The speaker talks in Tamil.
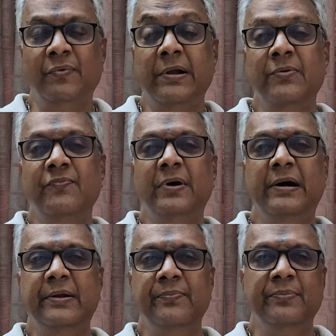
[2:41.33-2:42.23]
வரும்
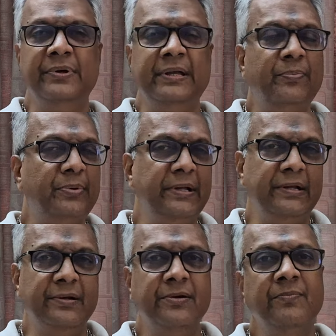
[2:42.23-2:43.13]
வாரம் எப்படி
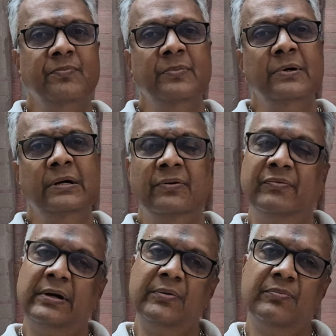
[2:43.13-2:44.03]
இருக்கும்
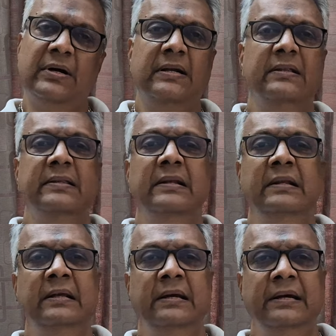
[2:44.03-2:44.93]
வரும் வாரத்தில்
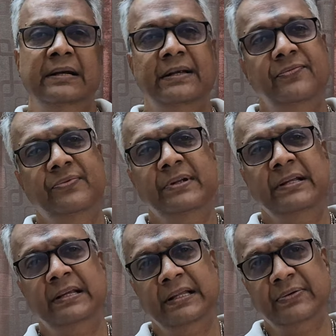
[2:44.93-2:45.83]
நிஃப்டி
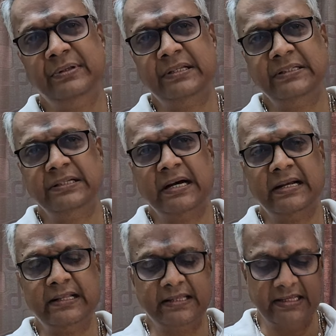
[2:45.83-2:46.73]

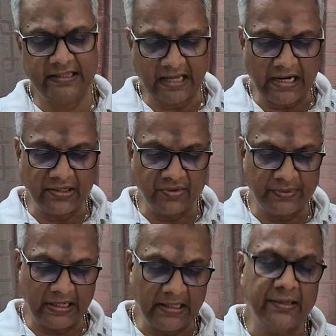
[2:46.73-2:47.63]
இருபத்தஞ்சாயிரத்தை
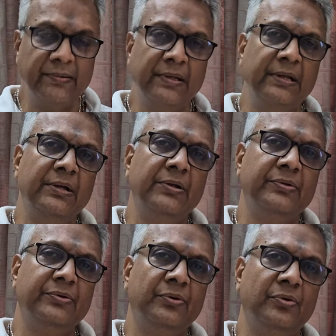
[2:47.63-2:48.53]
தாண்டுமா
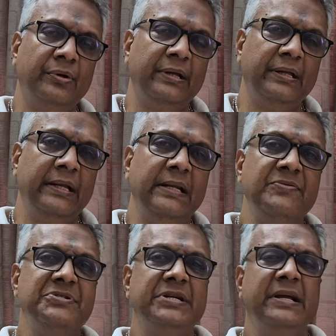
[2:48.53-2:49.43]
ஸோ என்ன
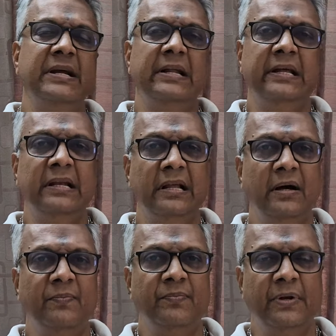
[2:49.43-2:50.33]
விஷயங்களை
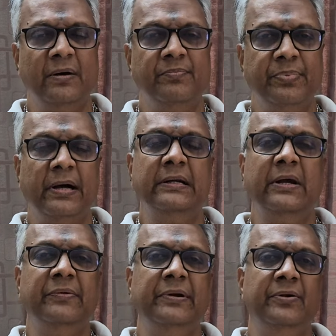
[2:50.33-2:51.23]
எல்லாம் நாம்
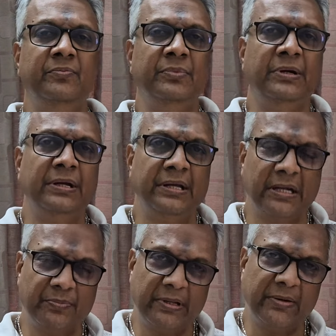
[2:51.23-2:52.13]
பார்க்க வேண்டும்
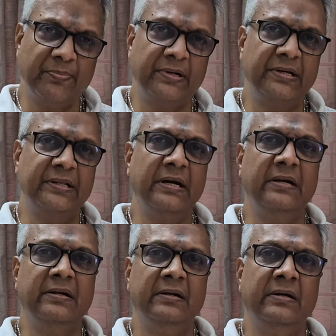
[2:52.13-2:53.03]
என்பதை பற்றி
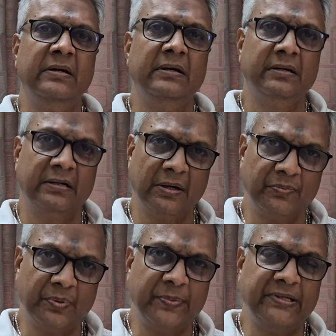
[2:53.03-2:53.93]
தான் நாம்
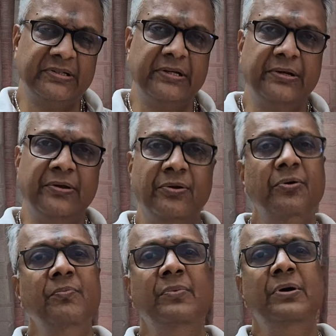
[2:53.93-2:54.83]
இப்போ பேச இருக்கிறோம்